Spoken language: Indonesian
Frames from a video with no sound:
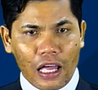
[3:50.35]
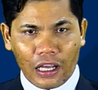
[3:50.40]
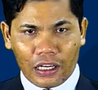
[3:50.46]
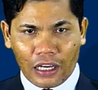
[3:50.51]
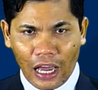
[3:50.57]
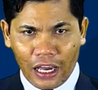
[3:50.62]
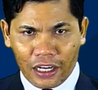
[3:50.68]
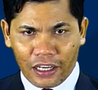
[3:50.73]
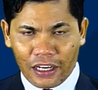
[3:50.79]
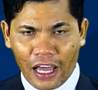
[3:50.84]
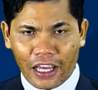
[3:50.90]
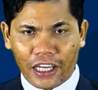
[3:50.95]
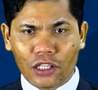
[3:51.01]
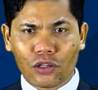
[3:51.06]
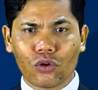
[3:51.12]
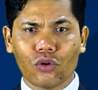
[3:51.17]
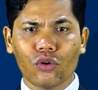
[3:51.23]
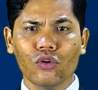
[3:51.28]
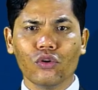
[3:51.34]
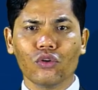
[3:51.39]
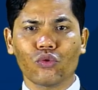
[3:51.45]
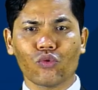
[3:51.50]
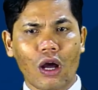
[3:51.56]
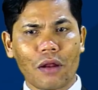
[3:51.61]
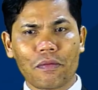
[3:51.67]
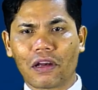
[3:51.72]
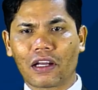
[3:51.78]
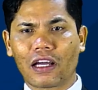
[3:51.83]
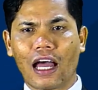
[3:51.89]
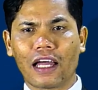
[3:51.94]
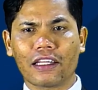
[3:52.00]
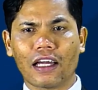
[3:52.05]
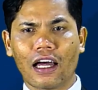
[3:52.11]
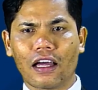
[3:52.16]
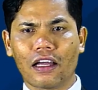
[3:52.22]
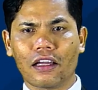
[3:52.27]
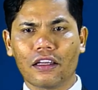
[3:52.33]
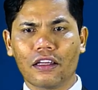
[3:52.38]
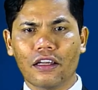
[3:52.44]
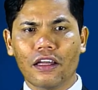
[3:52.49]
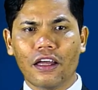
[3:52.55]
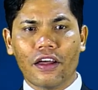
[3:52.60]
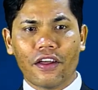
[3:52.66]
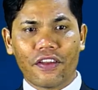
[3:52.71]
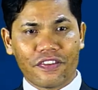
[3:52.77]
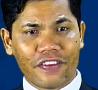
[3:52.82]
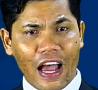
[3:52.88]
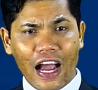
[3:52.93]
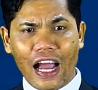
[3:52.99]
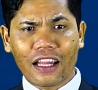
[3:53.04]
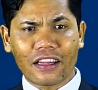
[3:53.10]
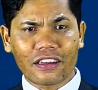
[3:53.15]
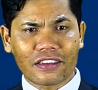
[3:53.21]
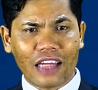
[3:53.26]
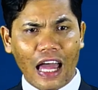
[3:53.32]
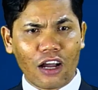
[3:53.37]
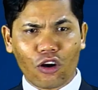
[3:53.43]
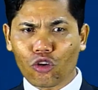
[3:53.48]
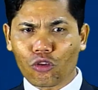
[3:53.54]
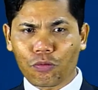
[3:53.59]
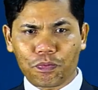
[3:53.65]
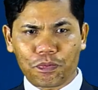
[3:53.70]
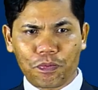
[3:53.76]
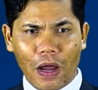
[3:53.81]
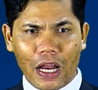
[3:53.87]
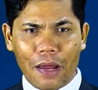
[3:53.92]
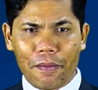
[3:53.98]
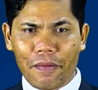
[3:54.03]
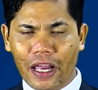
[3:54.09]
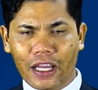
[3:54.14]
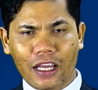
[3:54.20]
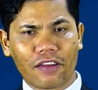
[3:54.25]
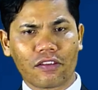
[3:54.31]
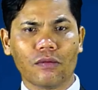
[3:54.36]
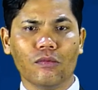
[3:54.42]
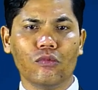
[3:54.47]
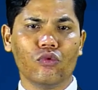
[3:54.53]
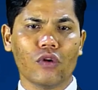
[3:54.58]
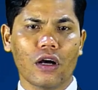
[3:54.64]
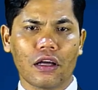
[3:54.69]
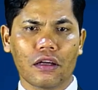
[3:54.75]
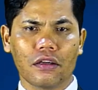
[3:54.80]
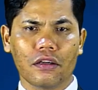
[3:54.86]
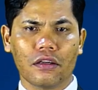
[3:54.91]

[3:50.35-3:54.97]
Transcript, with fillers: Karena itu Tuhan berkata, "Jangan takut pada mereka semua.